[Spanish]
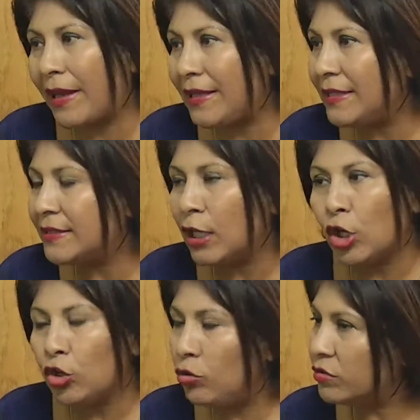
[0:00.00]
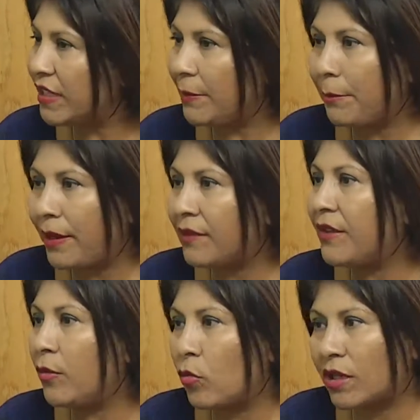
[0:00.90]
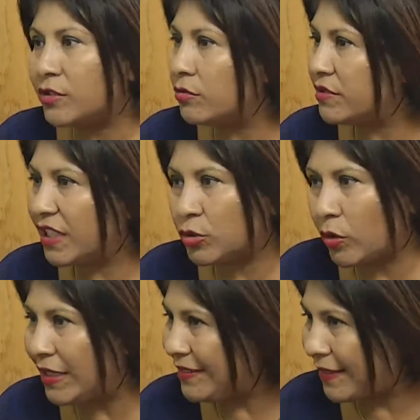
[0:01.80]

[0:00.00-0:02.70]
país no se imparte educación sexual